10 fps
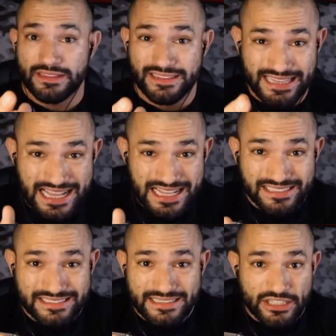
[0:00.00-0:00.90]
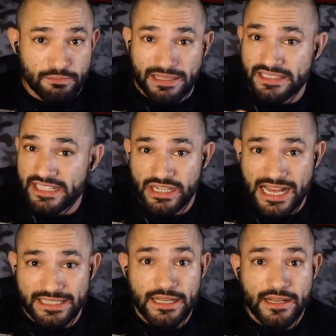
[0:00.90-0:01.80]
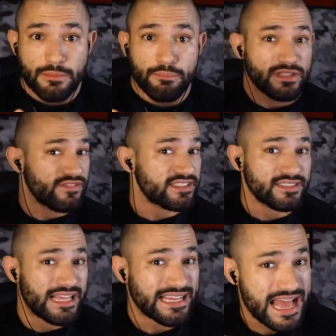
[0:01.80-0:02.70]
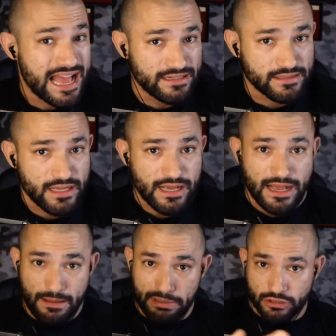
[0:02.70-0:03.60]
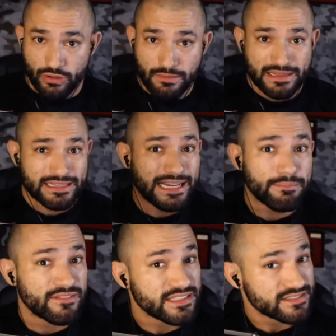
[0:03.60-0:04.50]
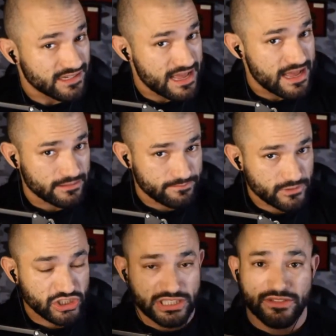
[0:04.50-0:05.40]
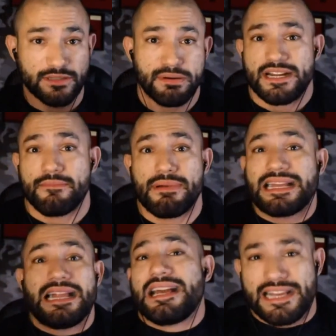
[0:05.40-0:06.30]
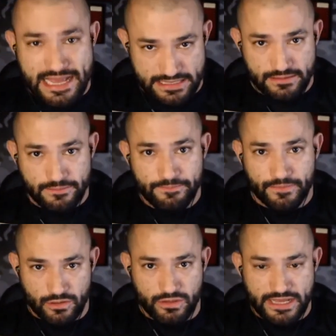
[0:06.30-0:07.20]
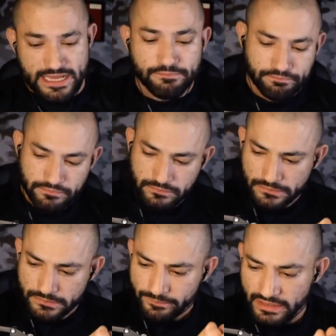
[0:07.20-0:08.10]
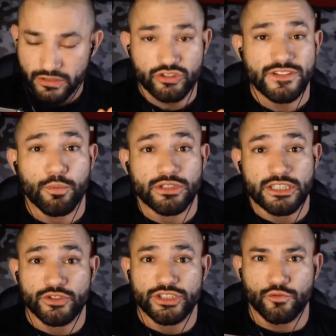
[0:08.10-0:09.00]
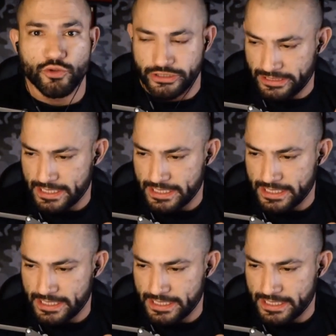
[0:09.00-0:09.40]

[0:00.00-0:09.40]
têm essa estratégia de bater em retirada para poder vencer a guerra. Abandona a batalha para vencer a guerra. Não adianta você perder a batalha e a guerra, ok? Então, se tiver oportunidade de fugir, fuja.